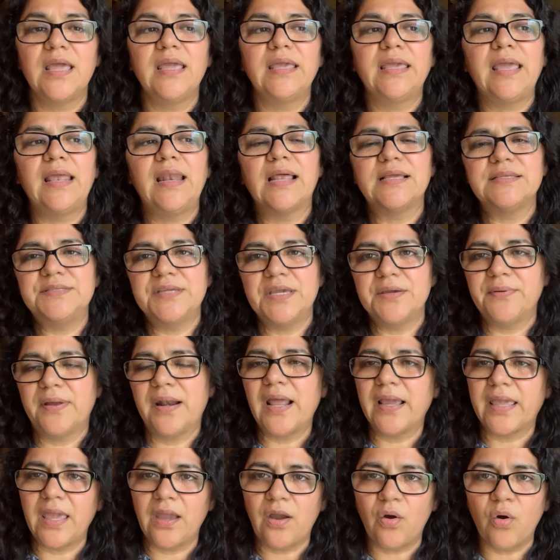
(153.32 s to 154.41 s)
que las llevan
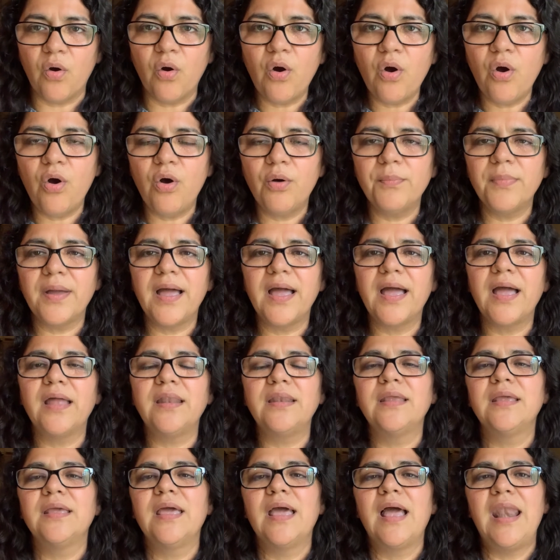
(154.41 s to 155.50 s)
a que
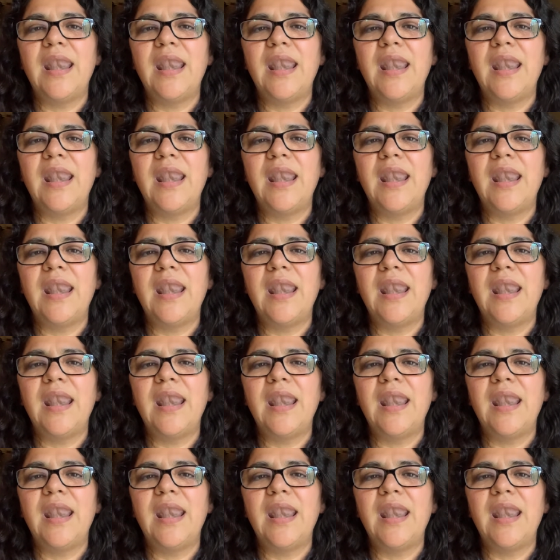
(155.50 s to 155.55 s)
coman,